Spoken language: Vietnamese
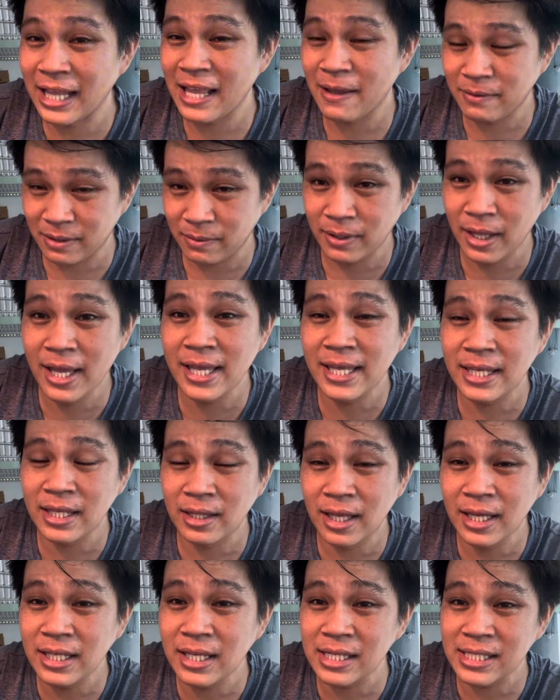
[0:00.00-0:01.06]
em đi
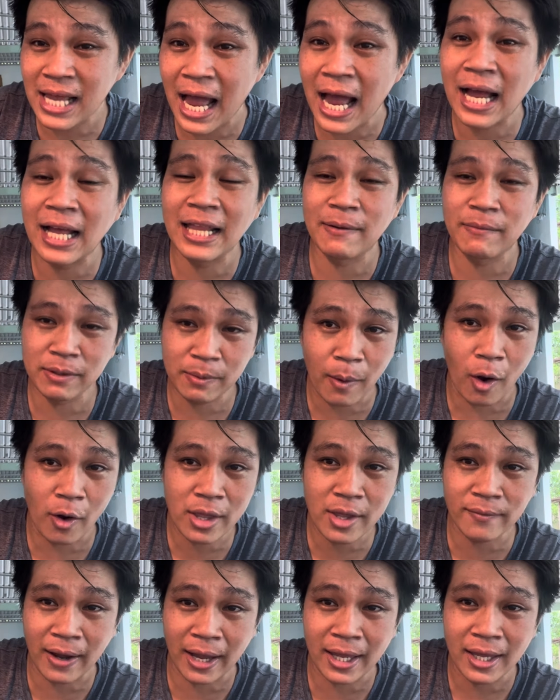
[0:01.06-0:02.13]
đi chơi xa thì anh em cứ bỏ
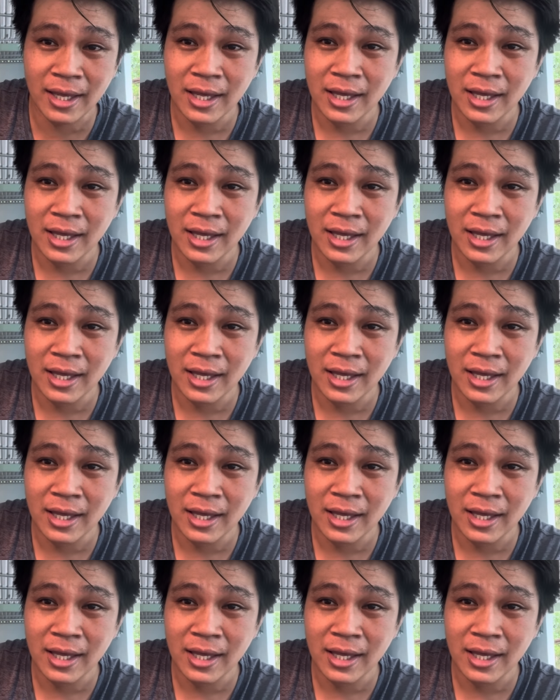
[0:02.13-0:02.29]
như vậy